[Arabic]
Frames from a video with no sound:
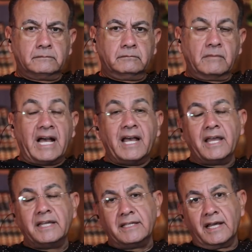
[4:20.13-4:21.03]
معاها
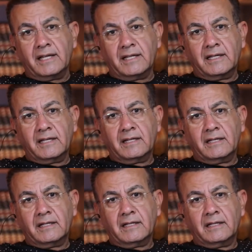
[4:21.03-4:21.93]
هي
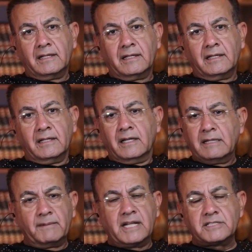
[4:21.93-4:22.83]
اه هي
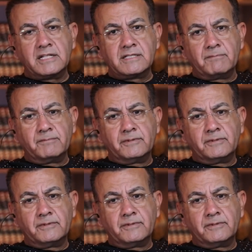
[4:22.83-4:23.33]
ملهاش اي ذنب